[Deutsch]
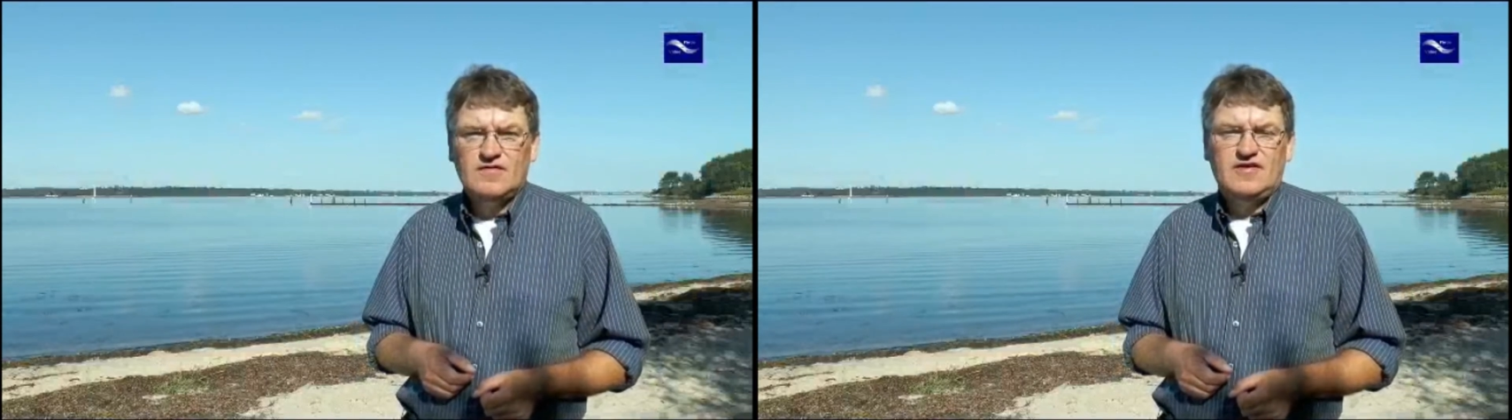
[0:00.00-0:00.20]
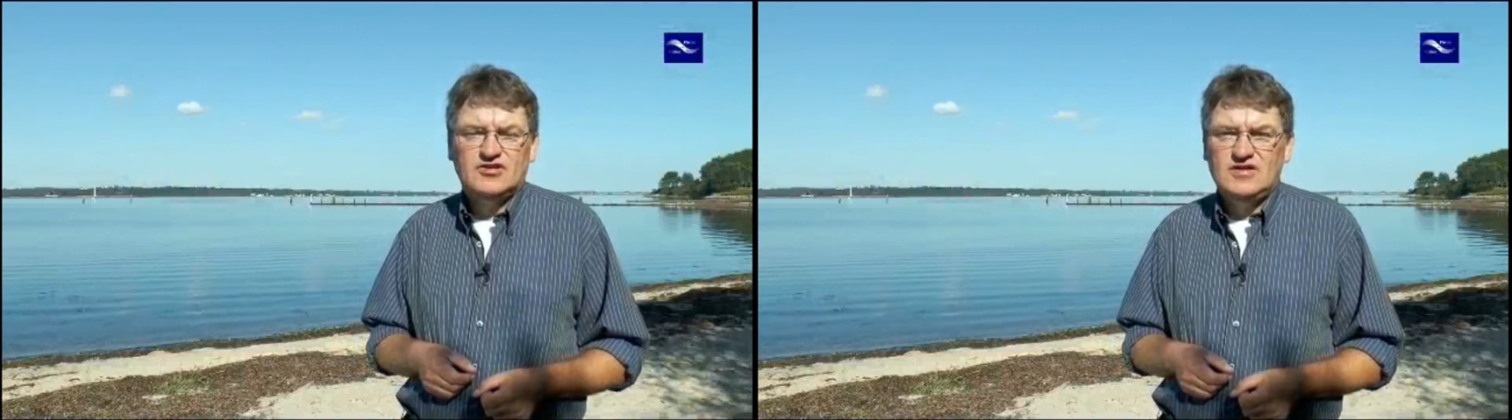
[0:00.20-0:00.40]

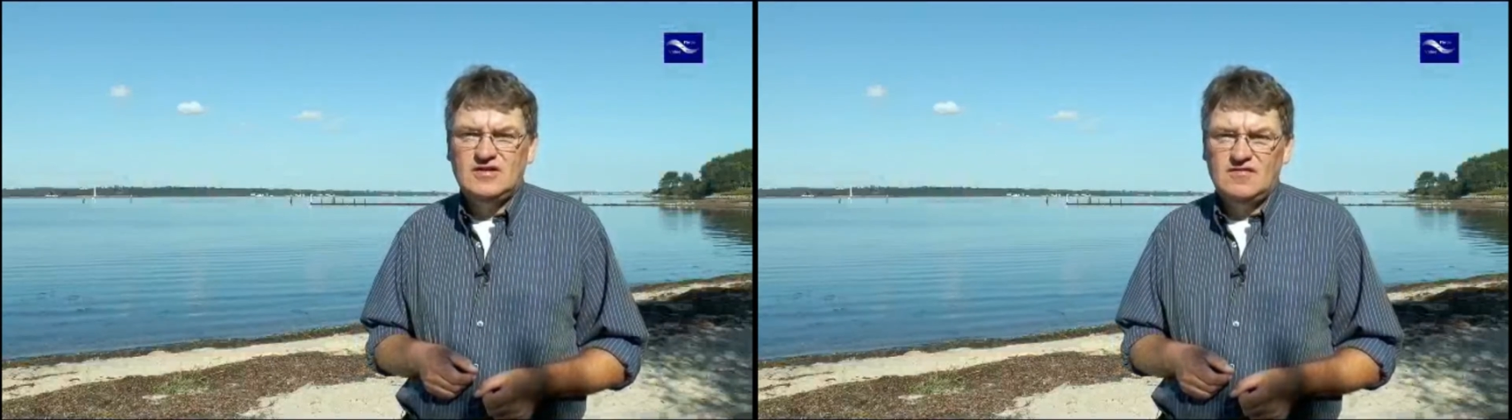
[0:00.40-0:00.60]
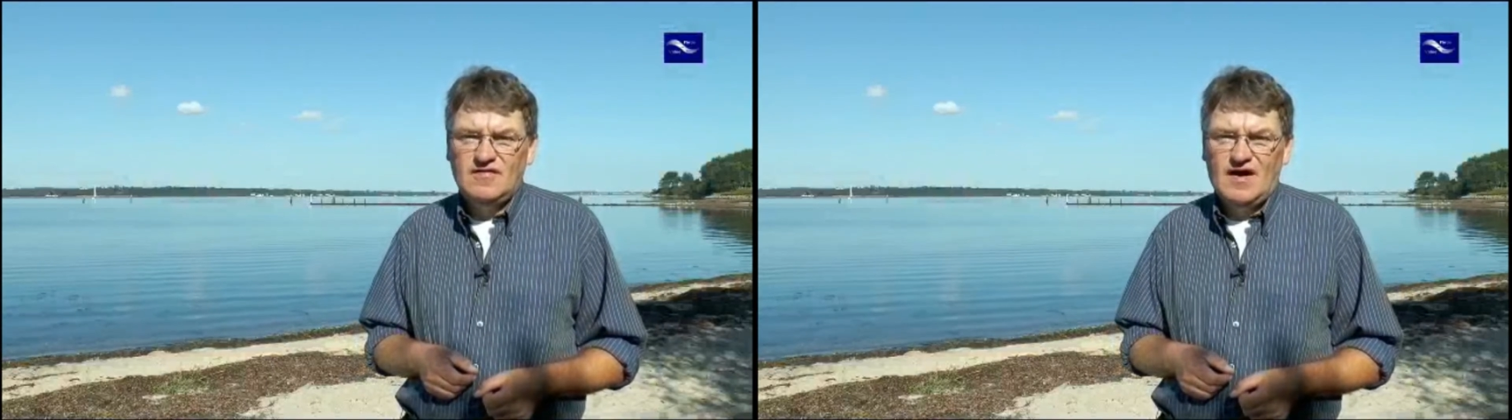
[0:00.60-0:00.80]
in
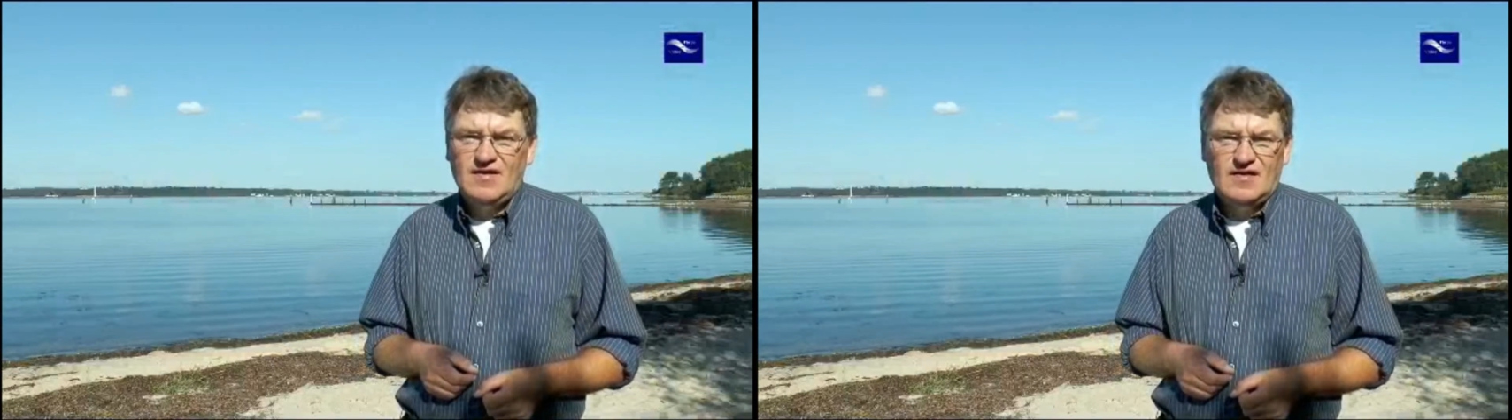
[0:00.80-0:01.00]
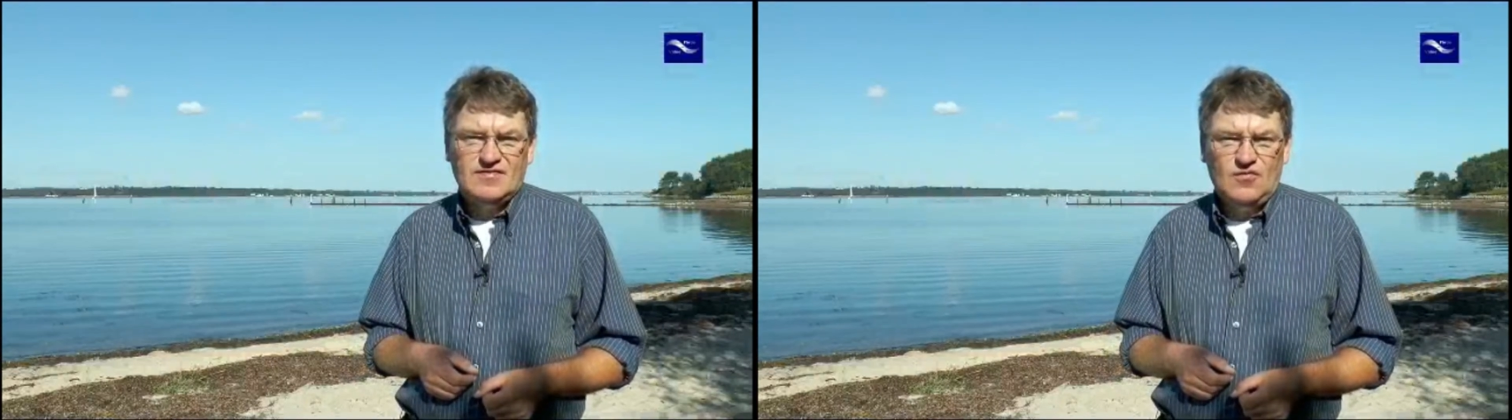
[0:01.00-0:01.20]
verschiedenen
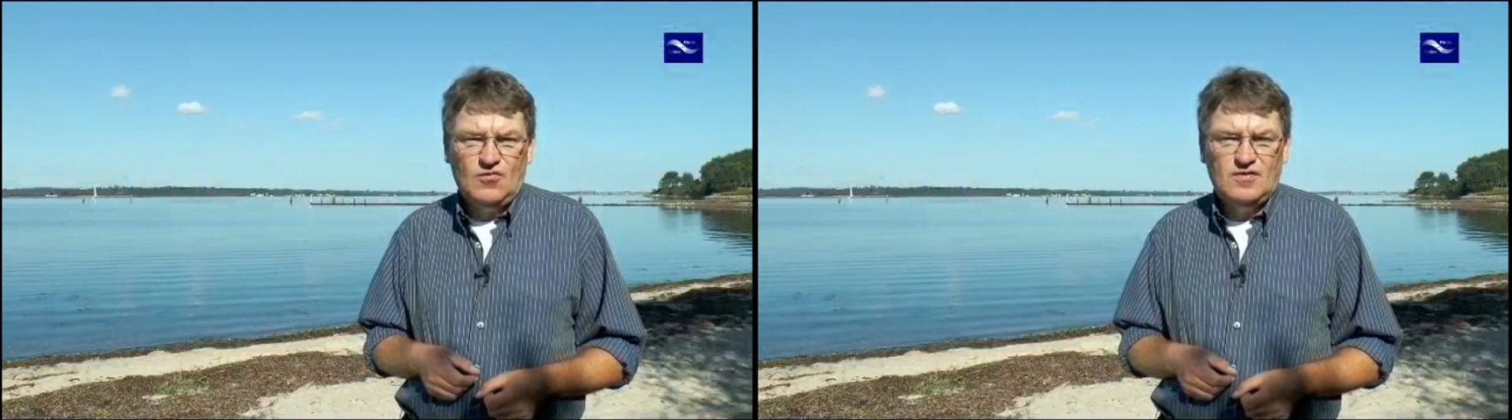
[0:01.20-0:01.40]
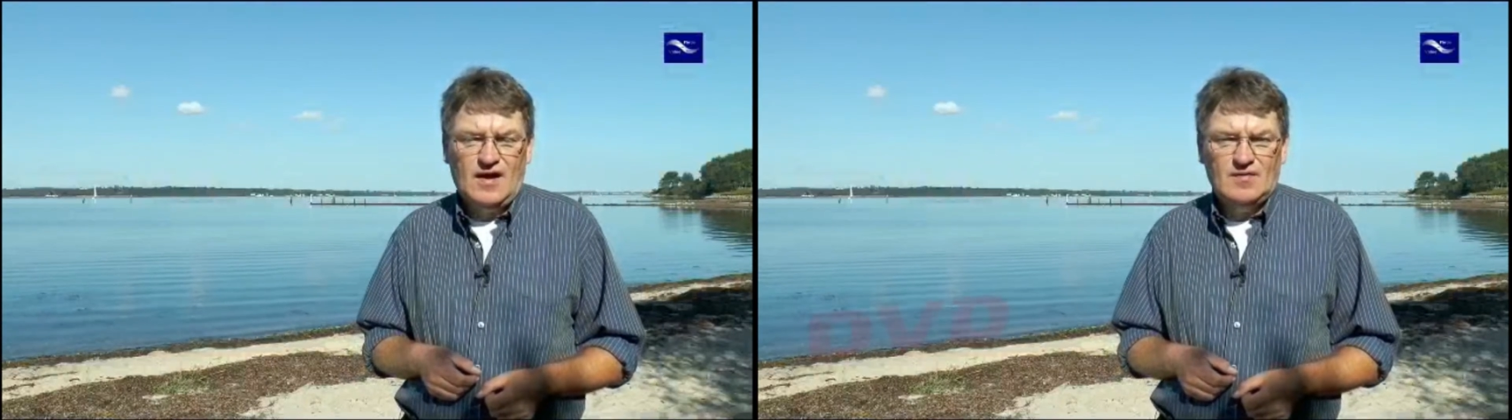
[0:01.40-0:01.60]

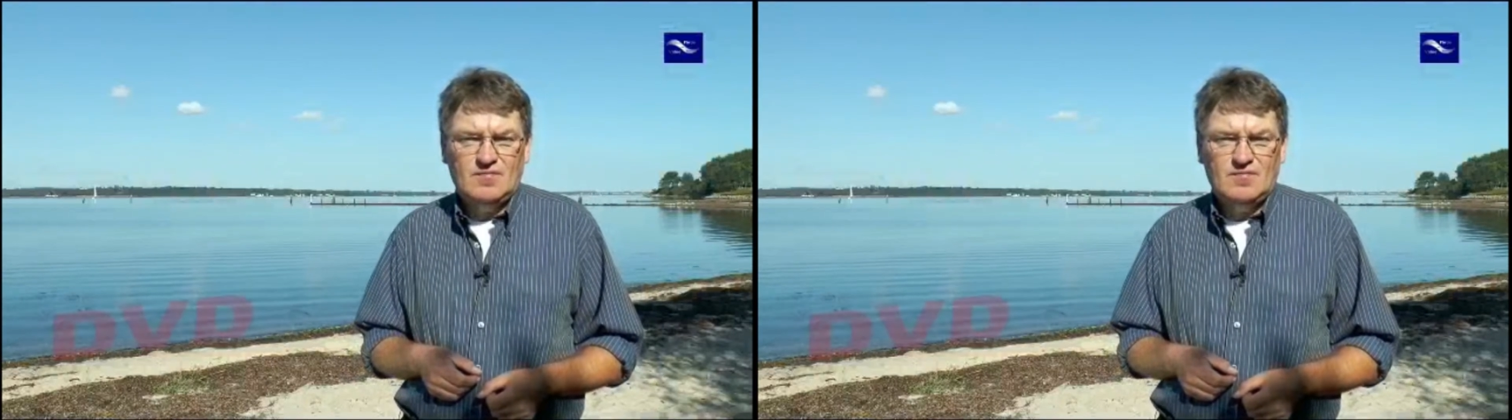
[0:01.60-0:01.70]
Variationen an,